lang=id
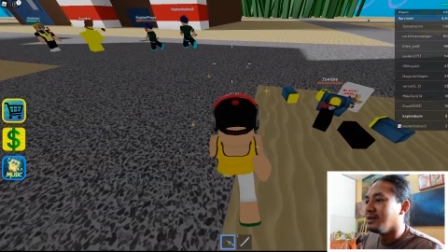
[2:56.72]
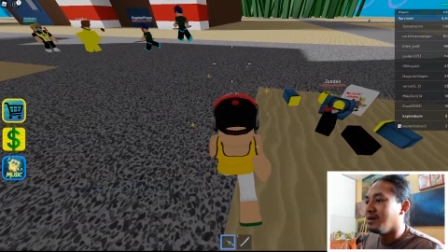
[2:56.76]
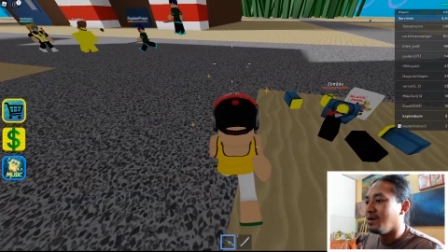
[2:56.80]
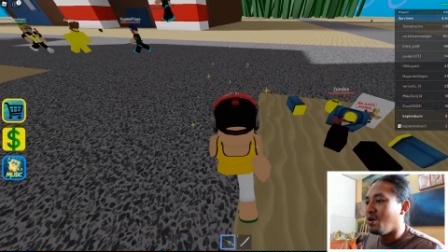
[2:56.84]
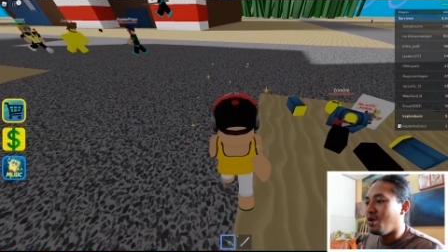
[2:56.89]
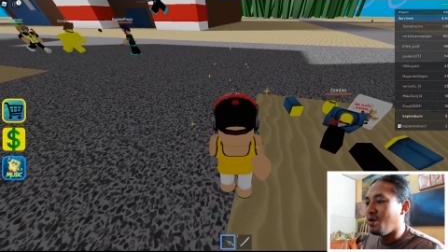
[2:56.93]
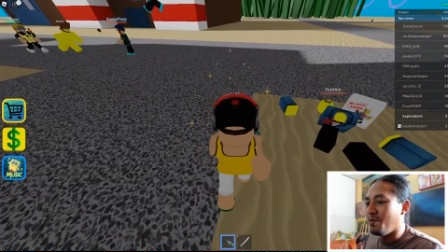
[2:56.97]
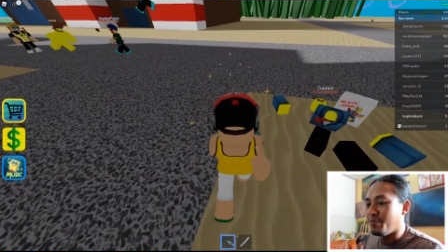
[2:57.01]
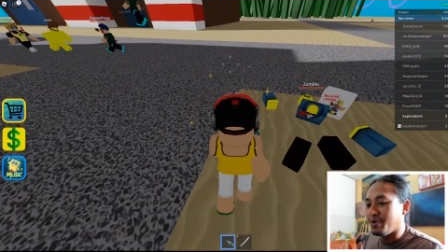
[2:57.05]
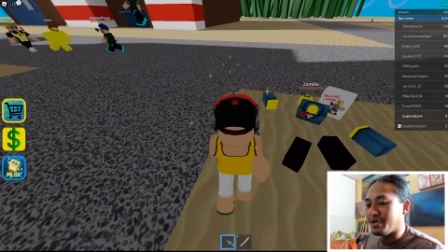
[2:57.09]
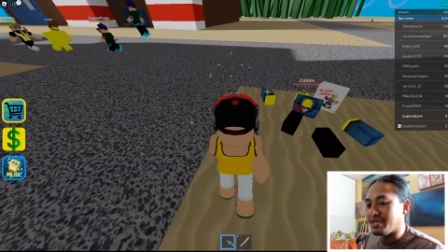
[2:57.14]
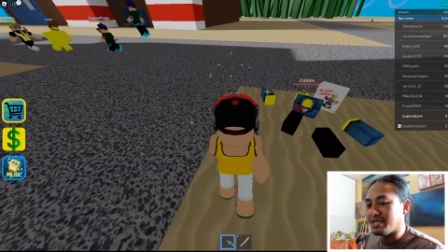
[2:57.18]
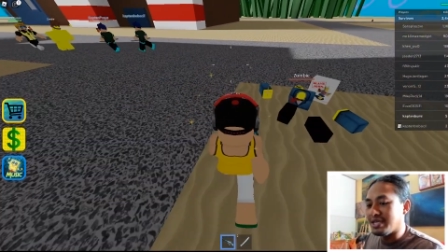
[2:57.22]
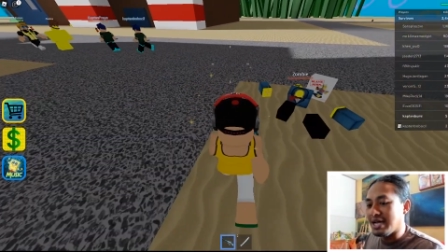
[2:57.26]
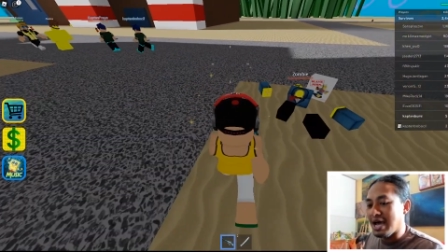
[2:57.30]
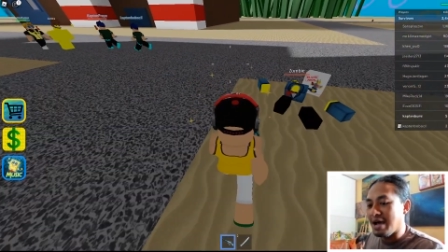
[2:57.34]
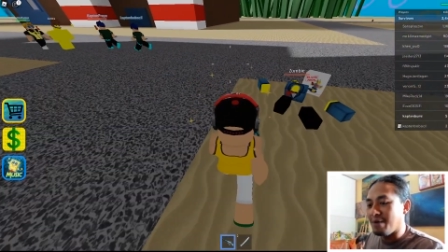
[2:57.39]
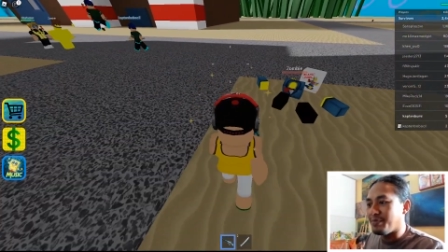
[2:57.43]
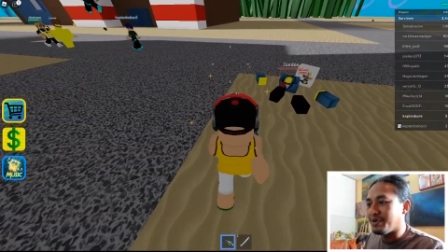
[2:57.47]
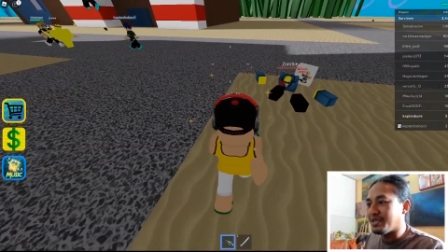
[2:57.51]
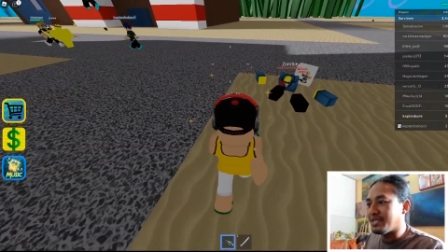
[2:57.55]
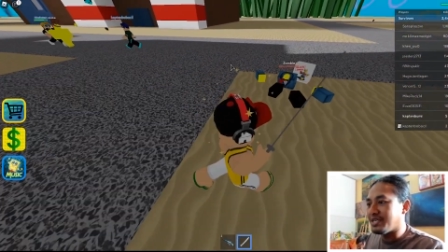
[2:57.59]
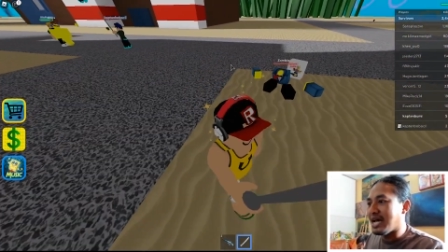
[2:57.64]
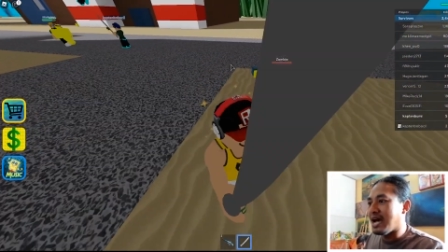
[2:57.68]
Oh
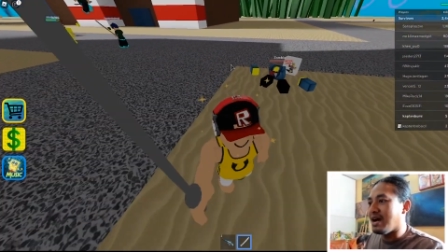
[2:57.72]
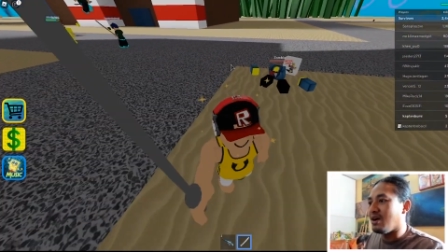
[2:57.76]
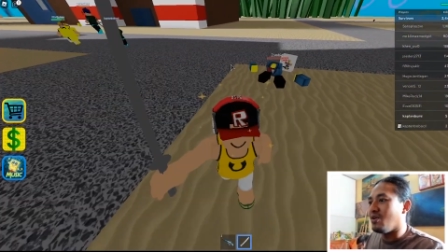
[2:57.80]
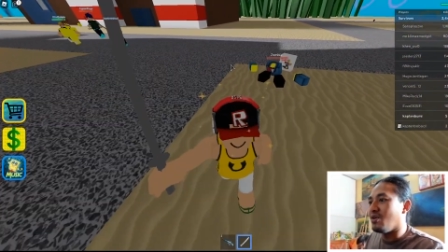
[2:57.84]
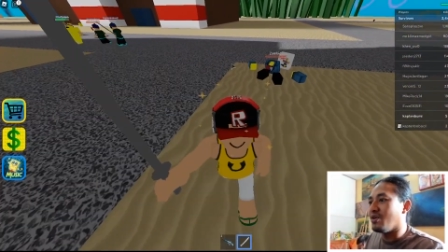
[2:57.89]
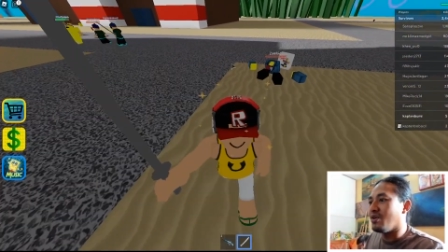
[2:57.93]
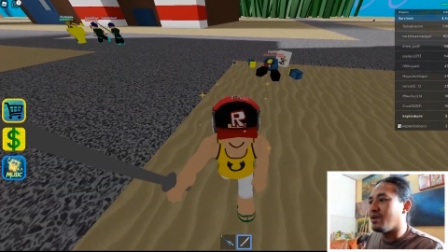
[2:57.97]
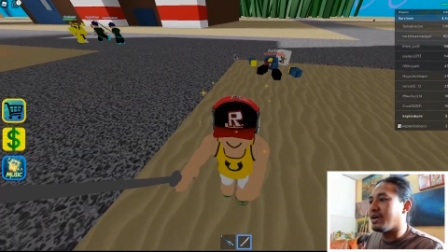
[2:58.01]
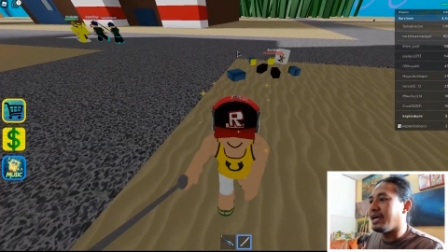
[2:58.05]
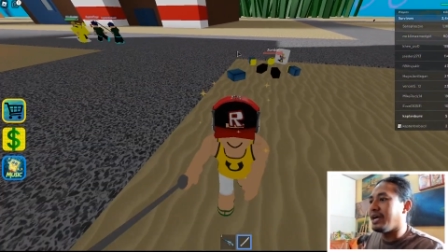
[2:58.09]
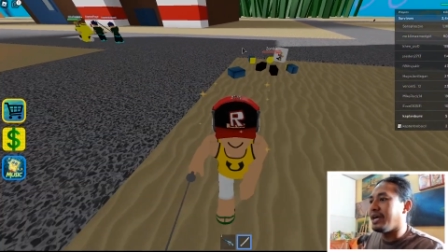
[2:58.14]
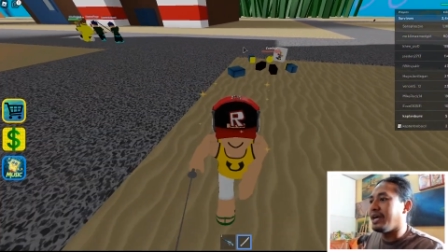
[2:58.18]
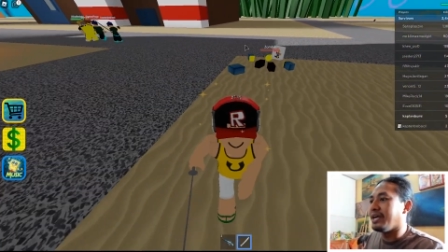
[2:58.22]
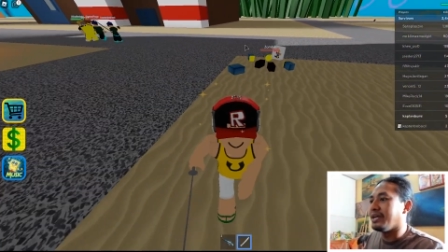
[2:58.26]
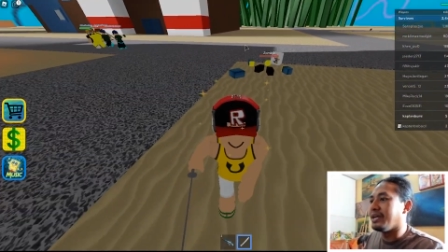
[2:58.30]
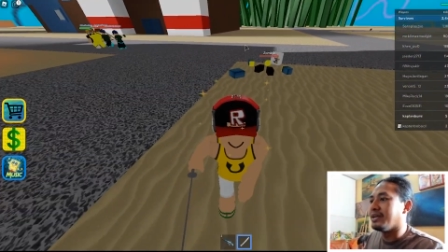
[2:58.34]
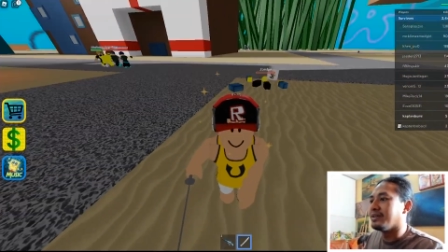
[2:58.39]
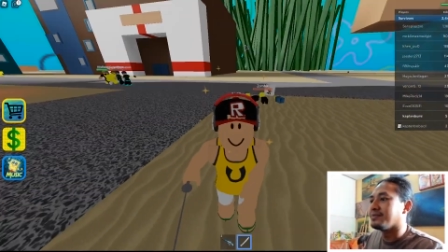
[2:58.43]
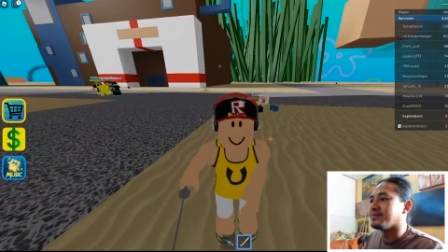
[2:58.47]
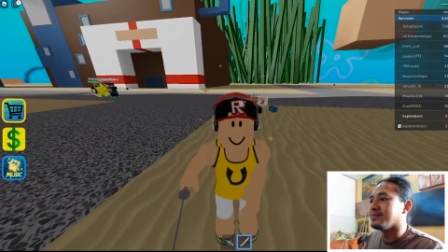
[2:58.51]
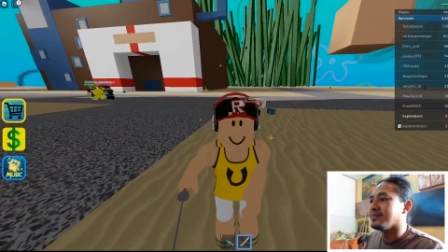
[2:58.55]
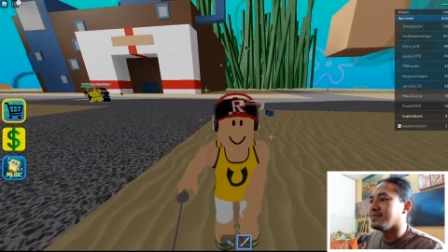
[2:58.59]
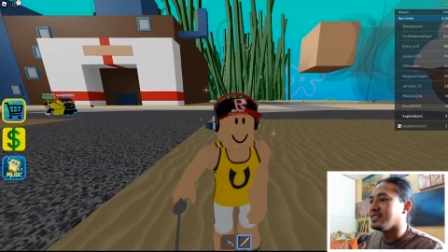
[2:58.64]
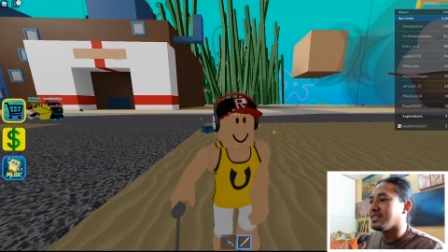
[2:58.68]
pedang, pedang, oke. Okay.
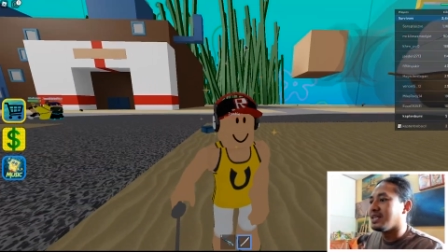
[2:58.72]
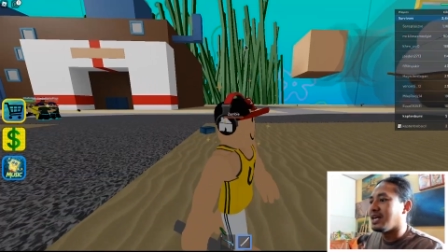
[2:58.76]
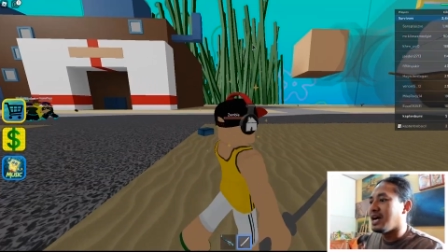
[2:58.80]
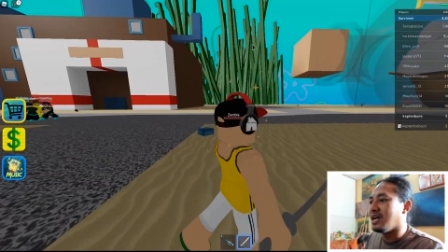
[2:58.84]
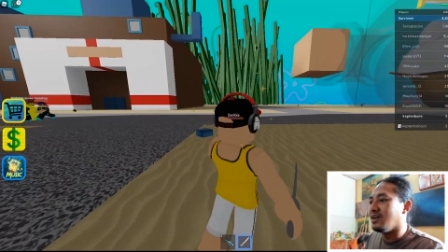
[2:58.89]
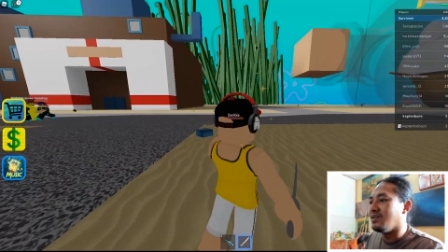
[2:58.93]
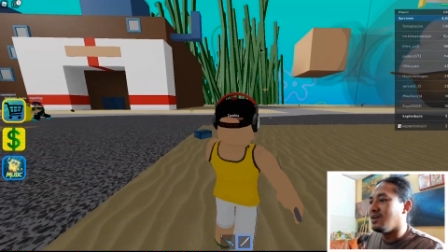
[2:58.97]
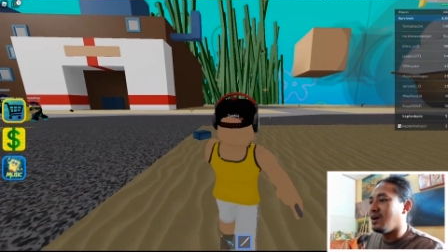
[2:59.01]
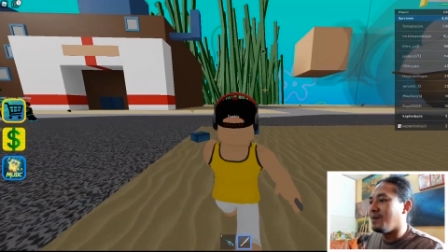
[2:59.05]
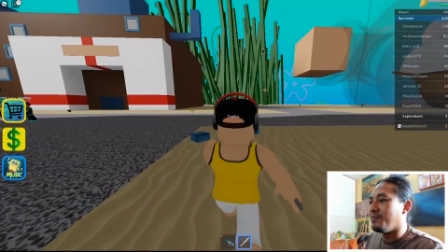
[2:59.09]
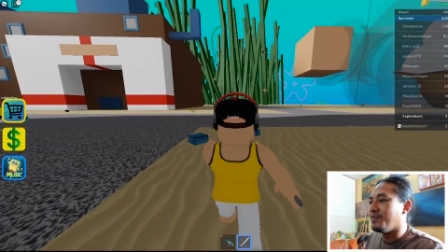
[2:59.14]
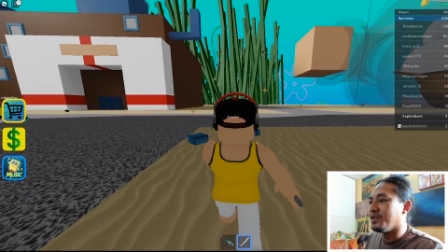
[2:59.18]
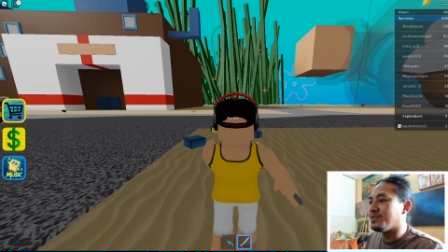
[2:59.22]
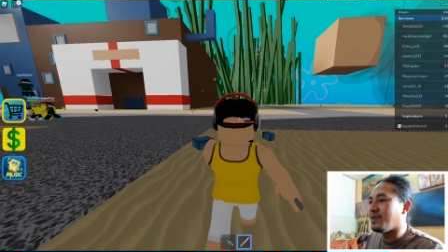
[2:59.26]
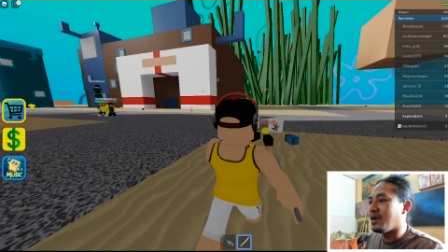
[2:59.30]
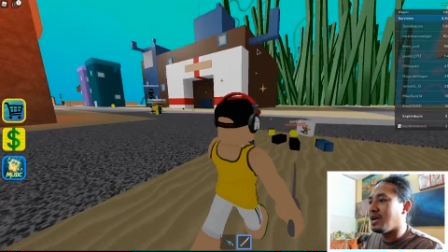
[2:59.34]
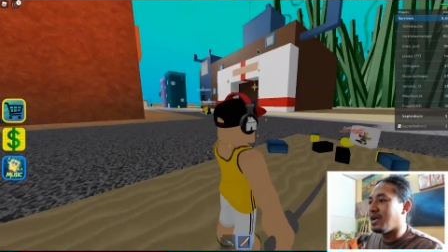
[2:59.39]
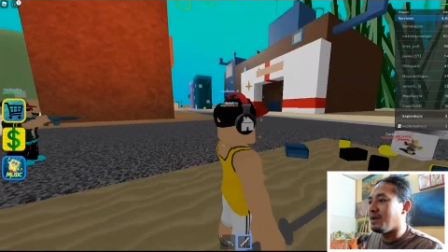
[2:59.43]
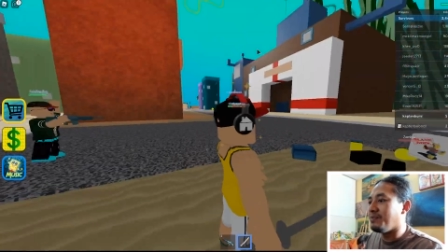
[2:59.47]
Anu habis pakai